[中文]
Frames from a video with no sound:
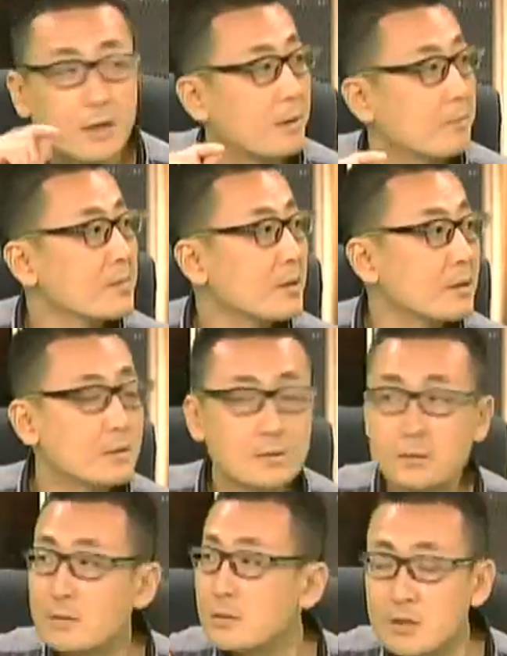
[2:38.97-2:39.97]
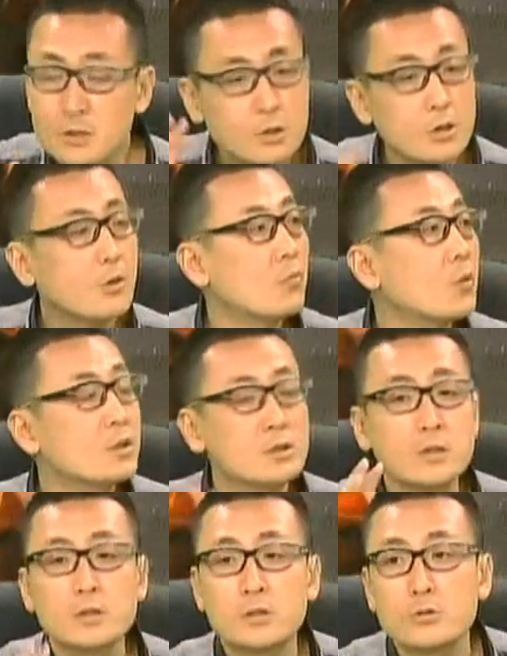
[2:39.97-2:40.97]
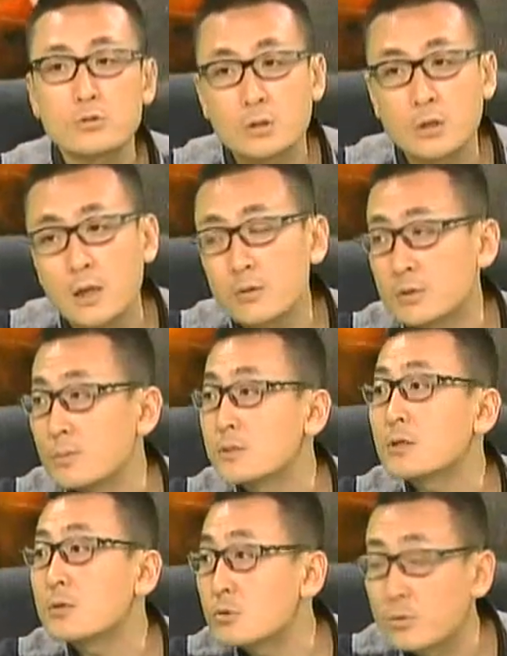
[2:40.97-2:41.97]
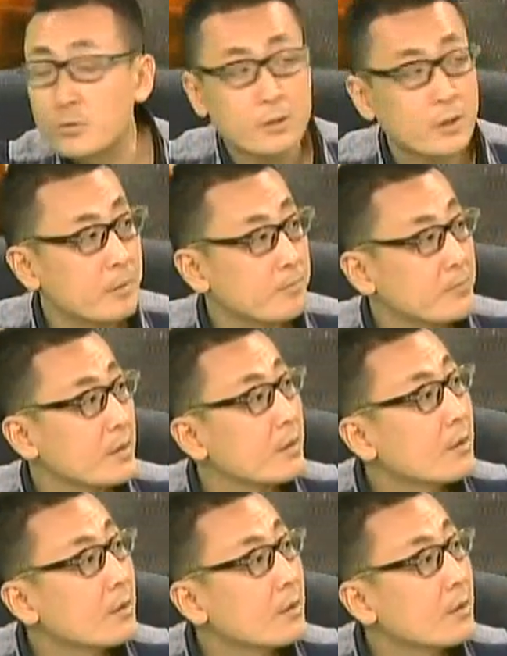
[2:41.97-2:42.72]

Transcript: 人类啊。对，你知道我甚至就说它有什么社会作用呢？